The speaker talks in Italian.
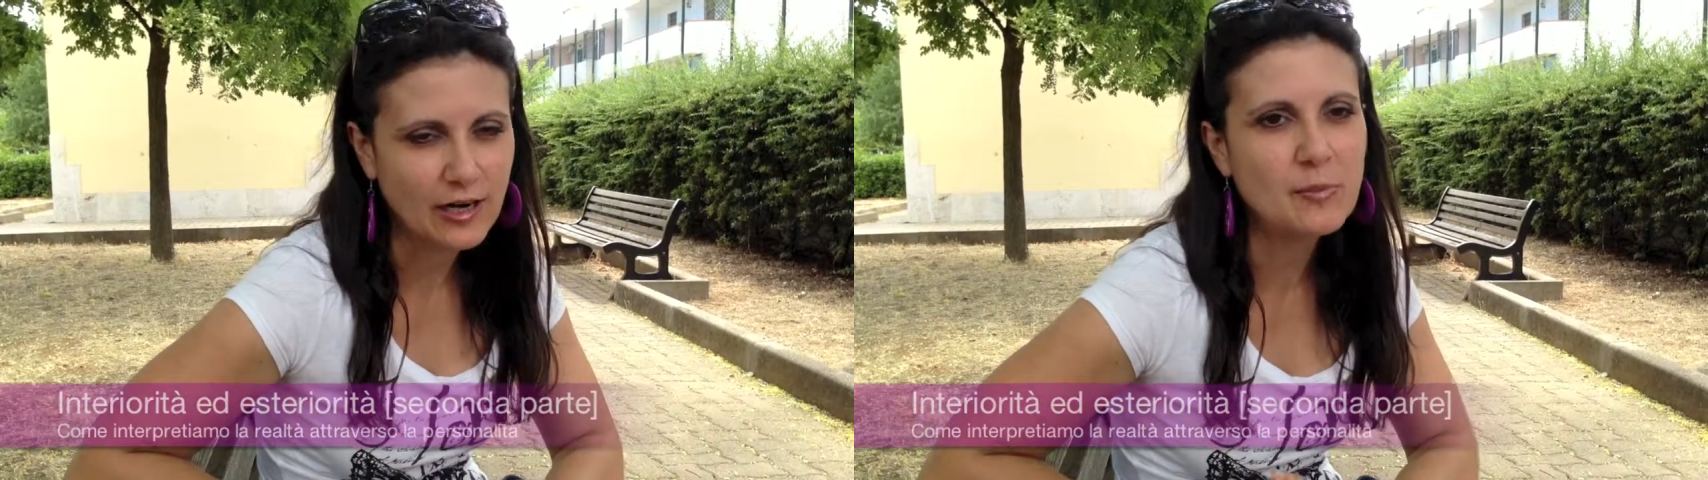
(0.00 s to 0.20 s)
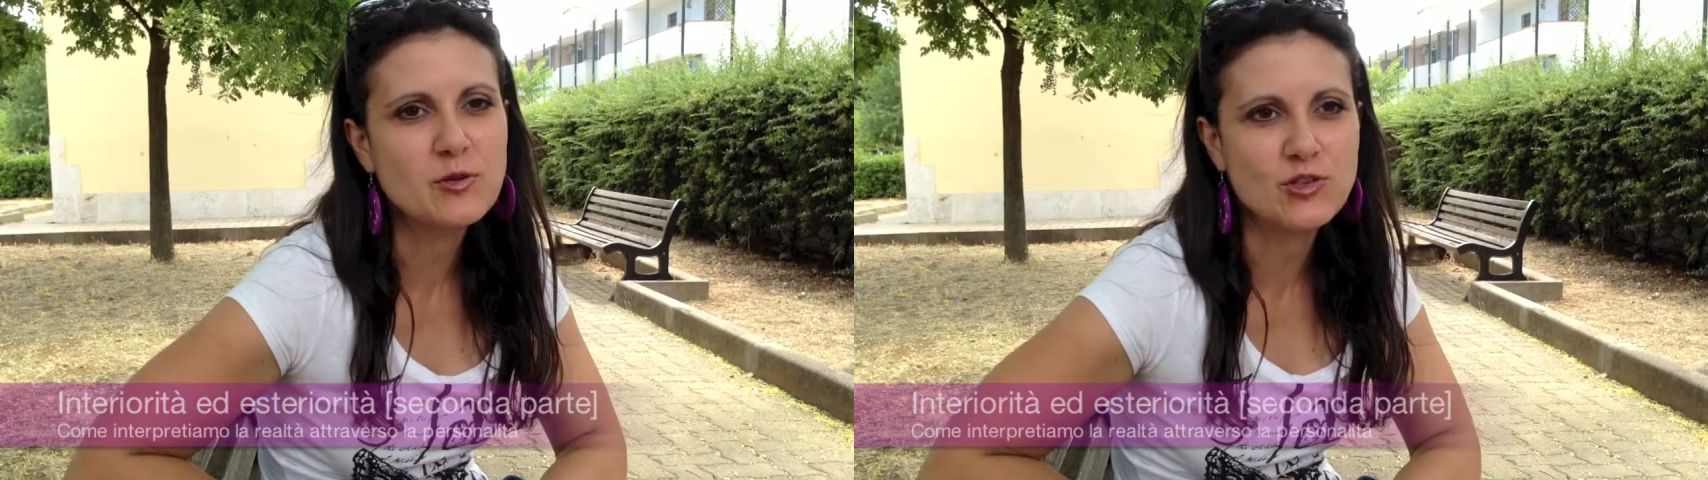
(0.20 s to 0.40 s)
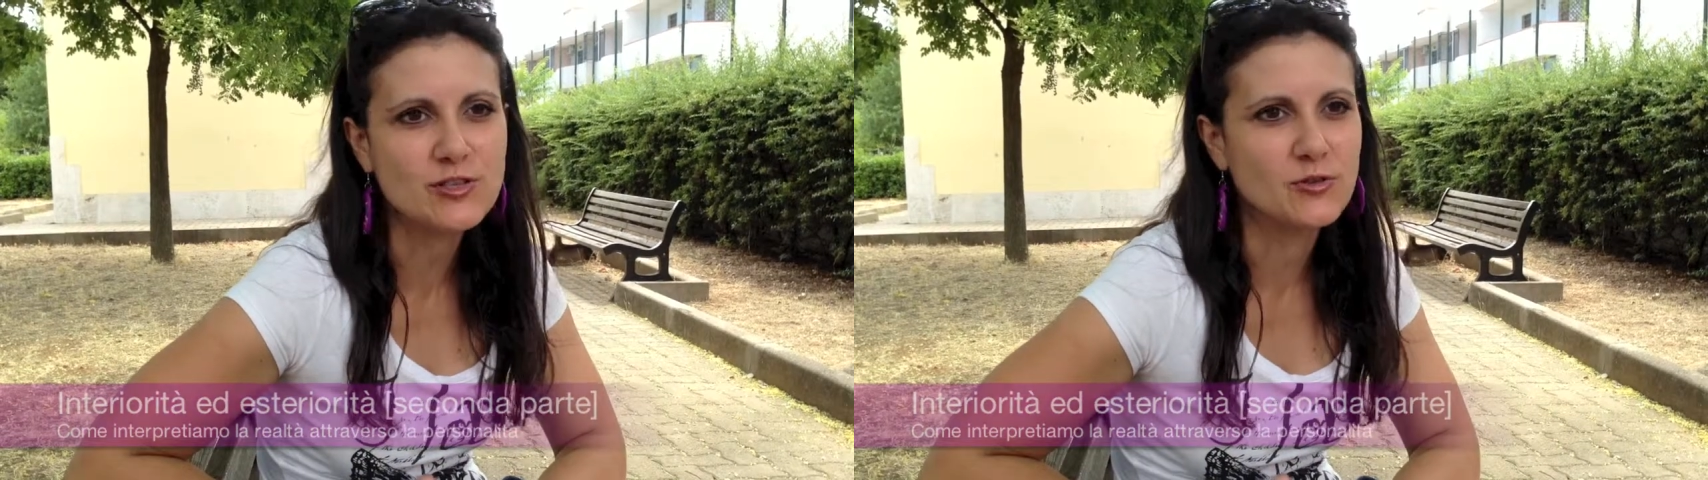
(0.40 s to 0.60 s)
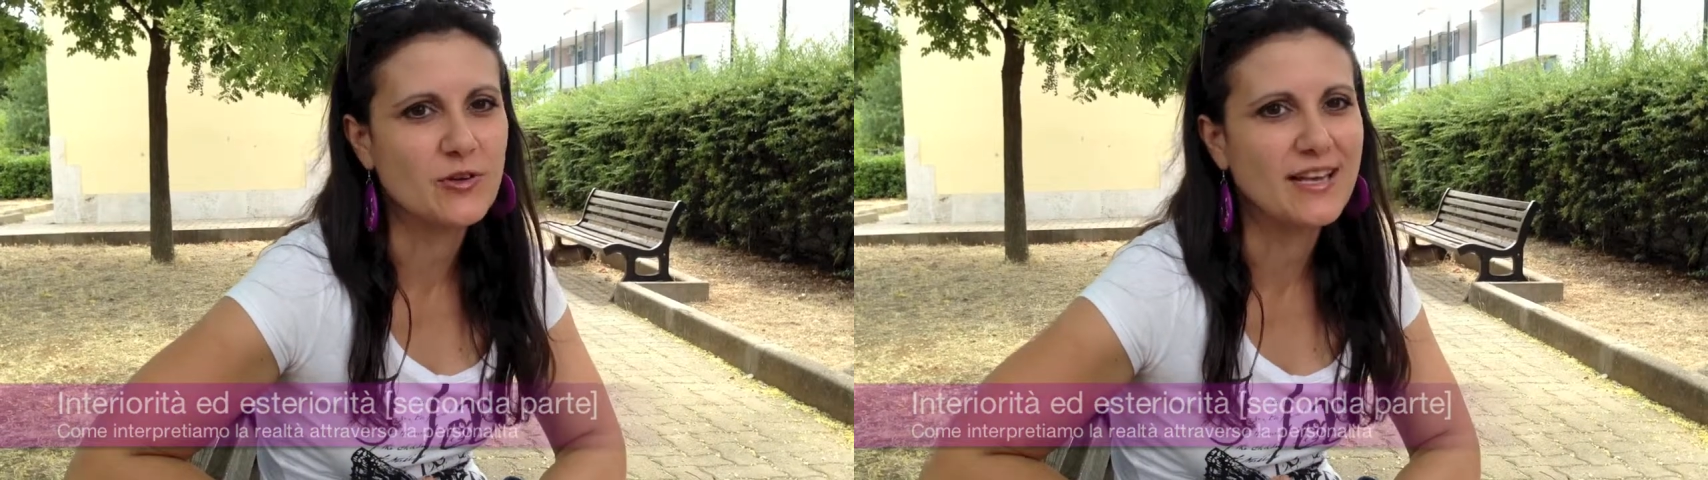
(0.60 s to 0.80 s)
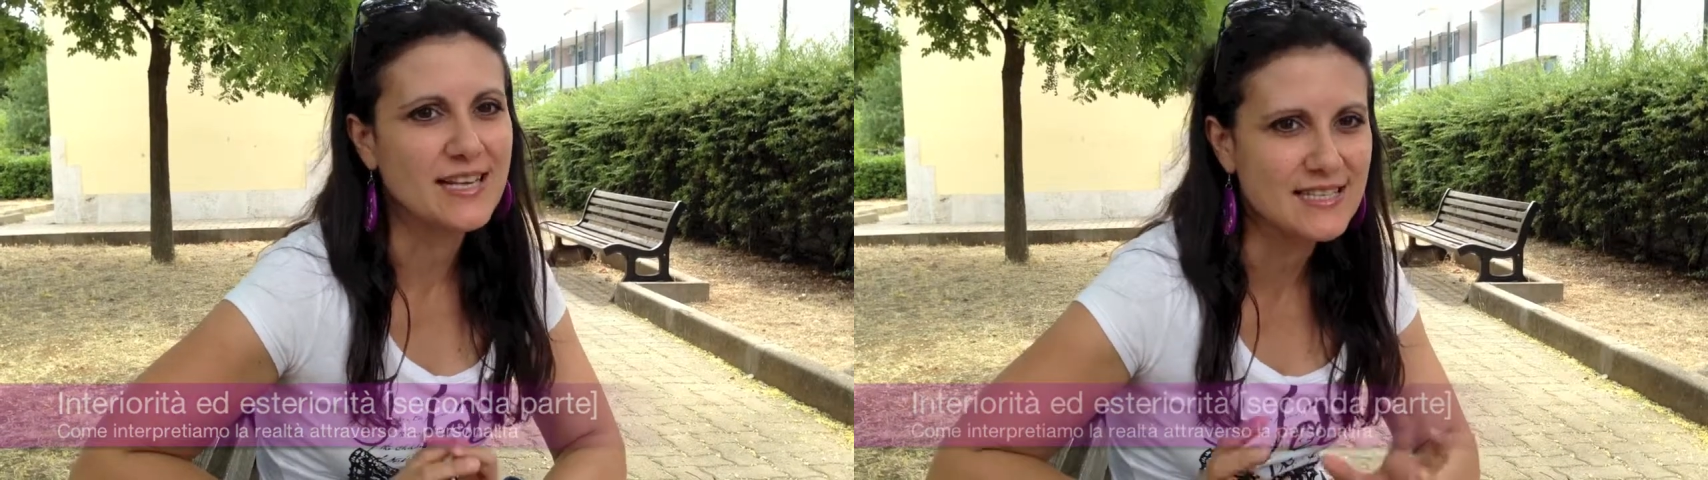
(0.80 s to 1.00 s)
alla
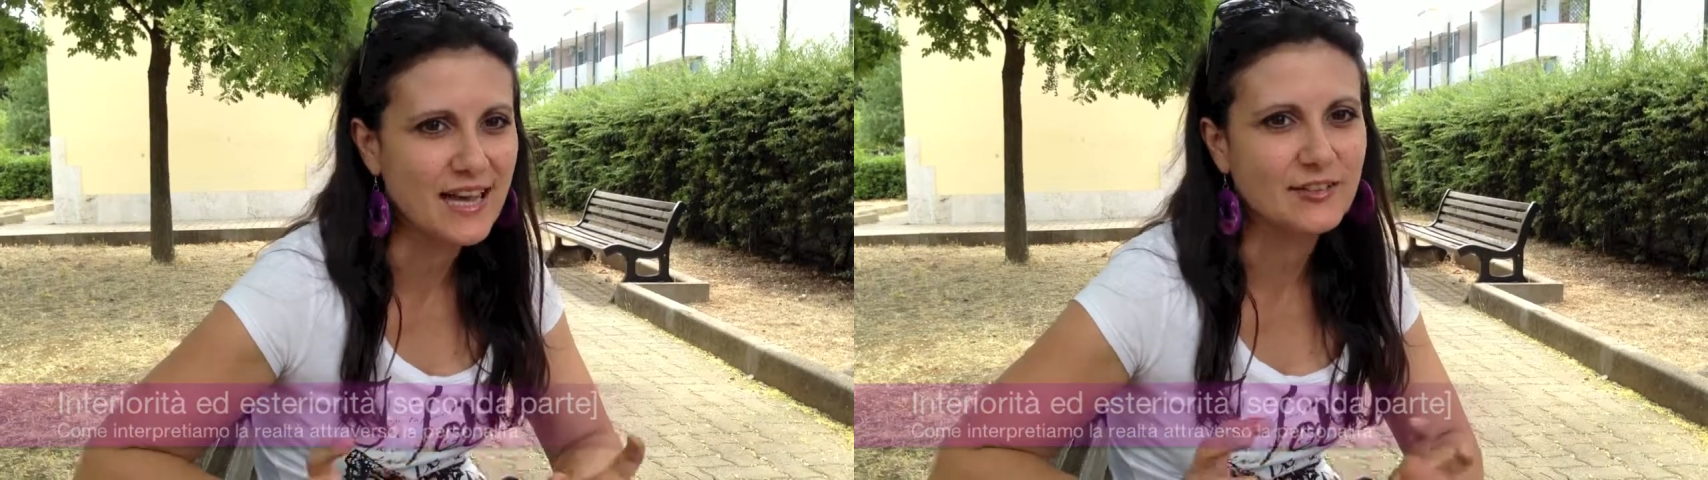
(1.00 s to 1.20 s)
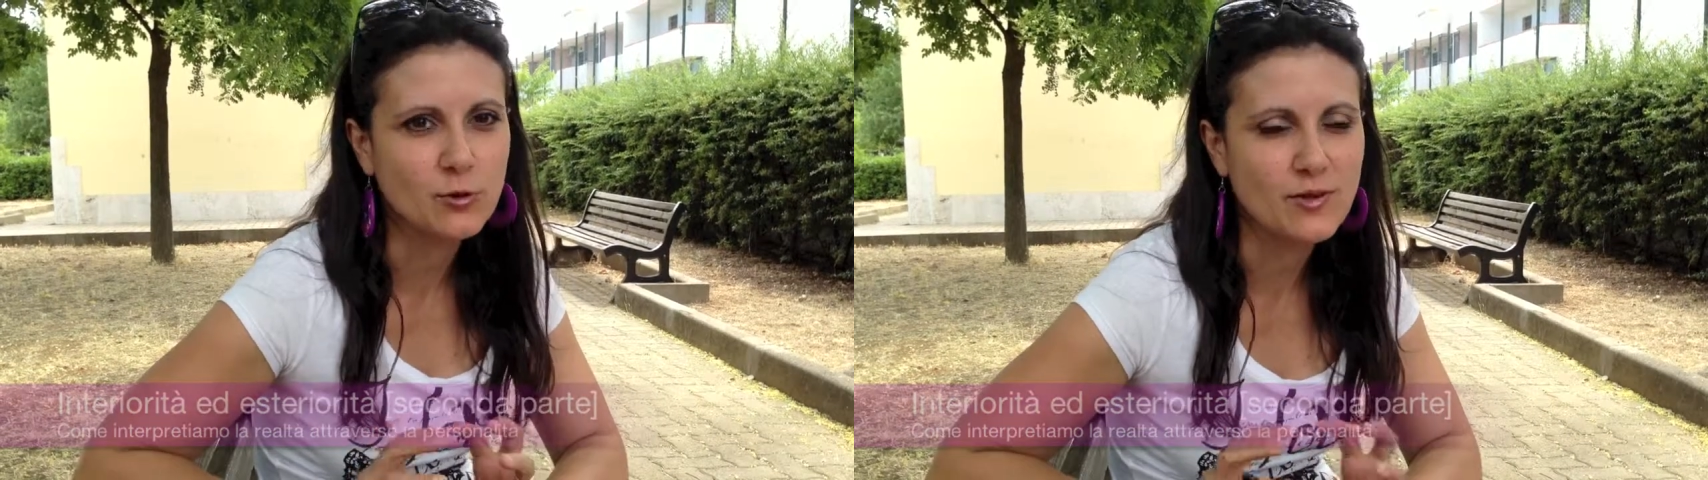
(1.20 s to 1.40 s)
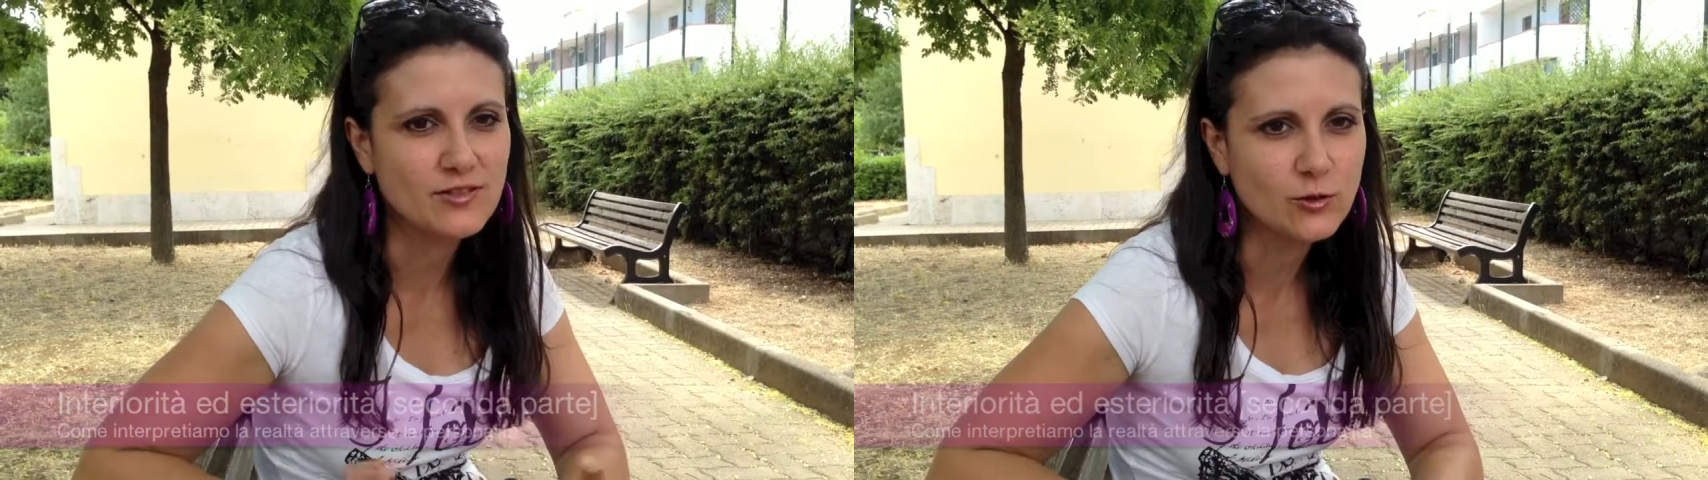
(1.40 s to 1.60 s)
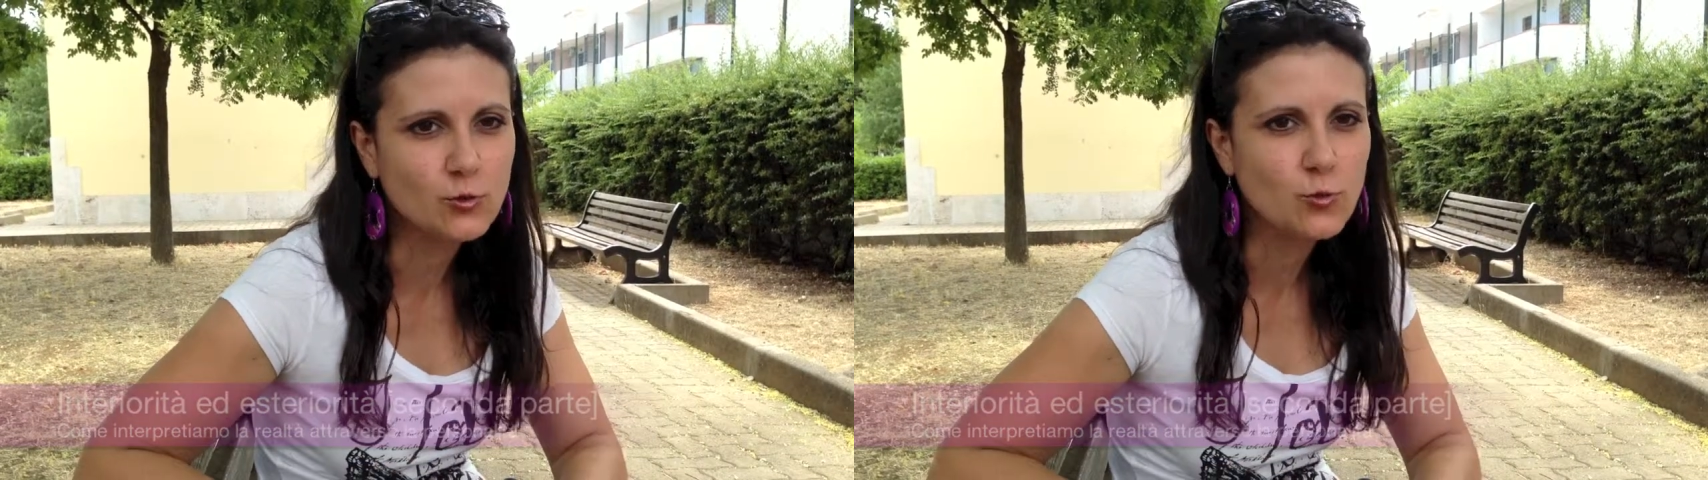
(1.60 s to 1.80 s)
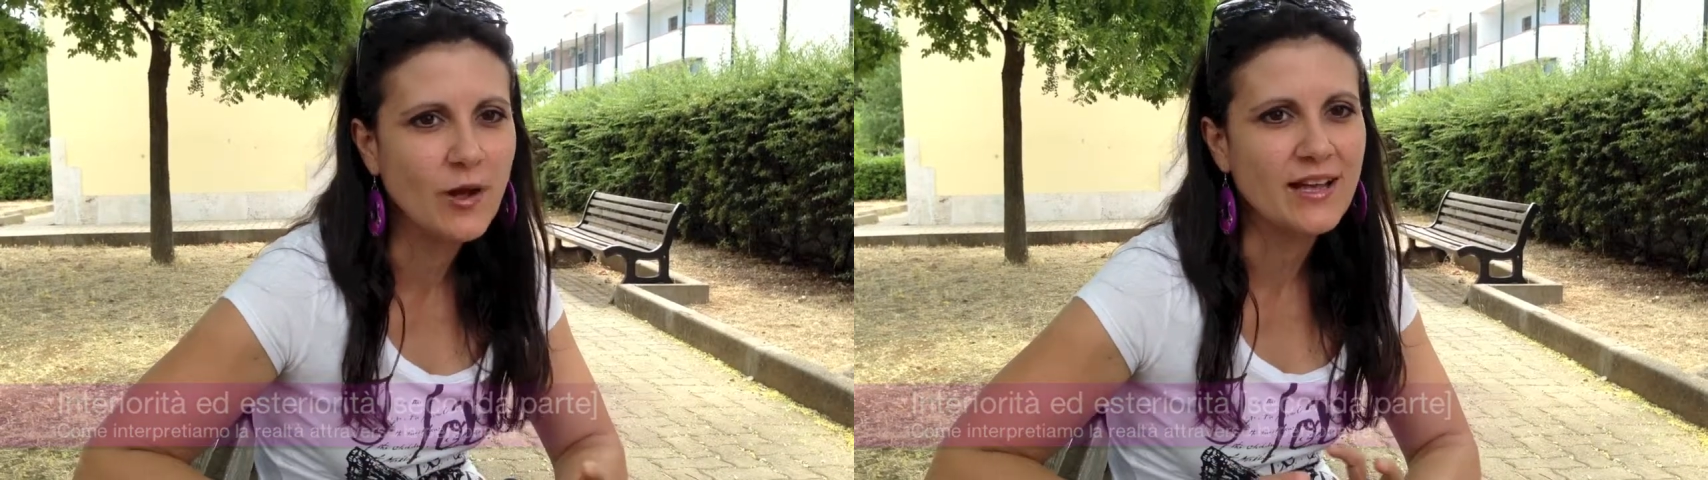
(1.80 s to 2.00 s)
percezione che si ha di questi
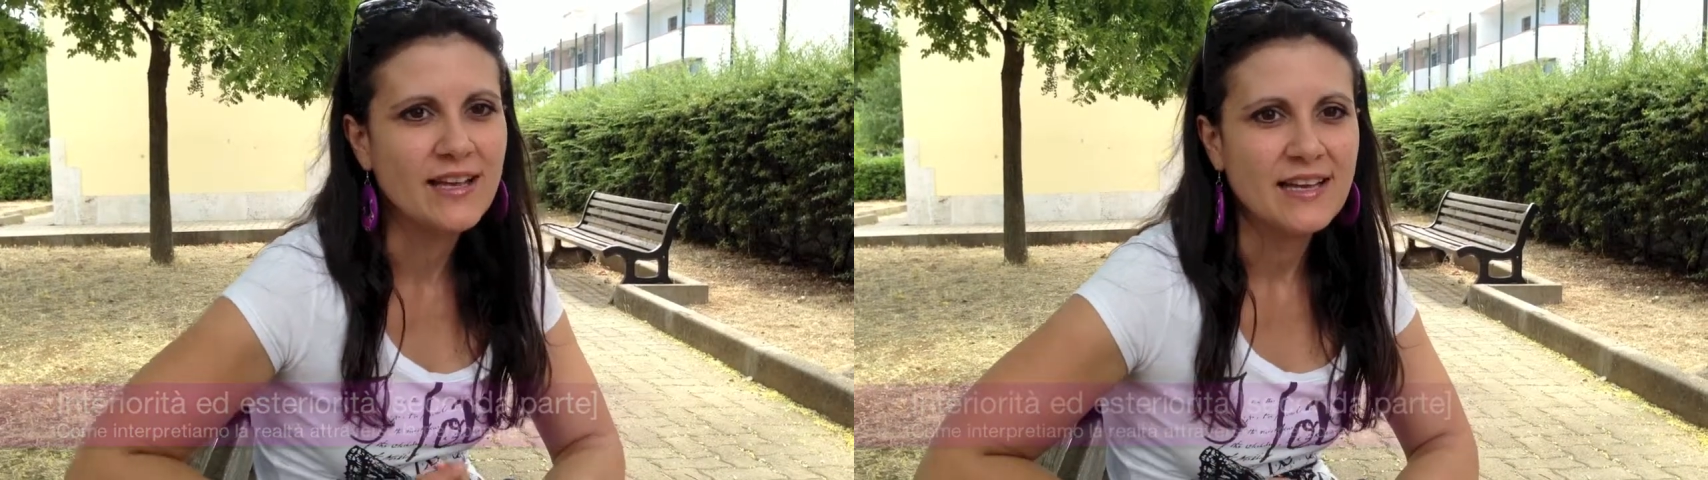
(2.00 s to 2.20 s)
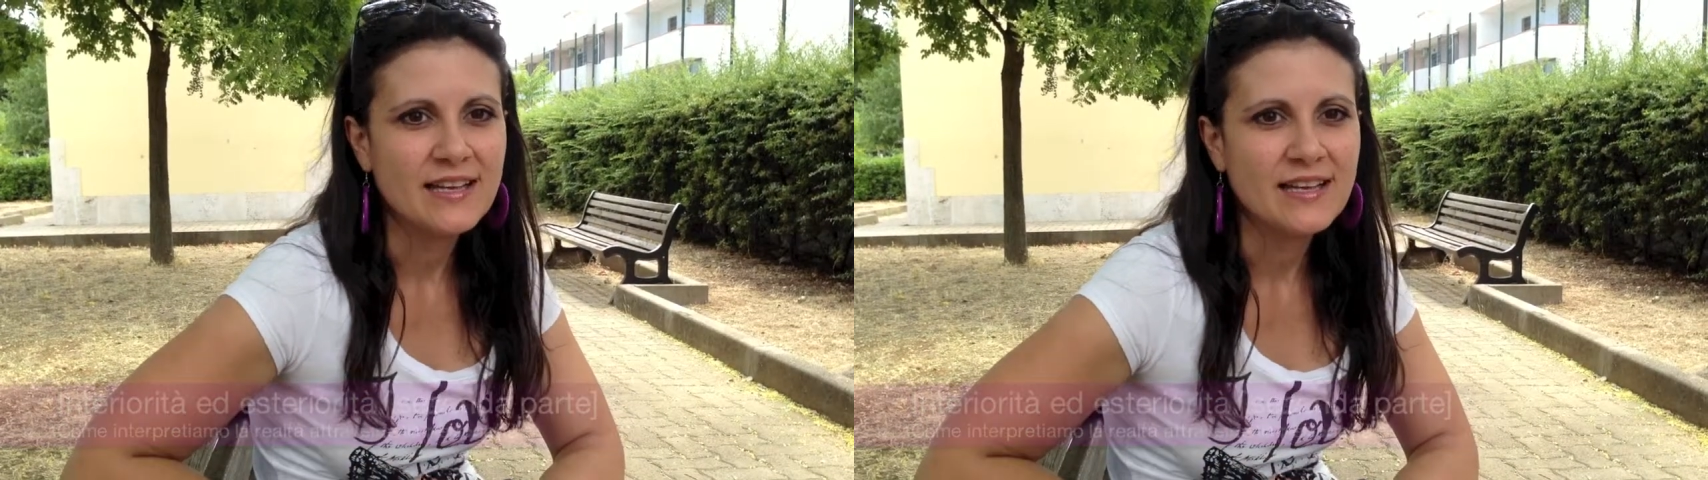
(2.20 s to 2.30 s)
due,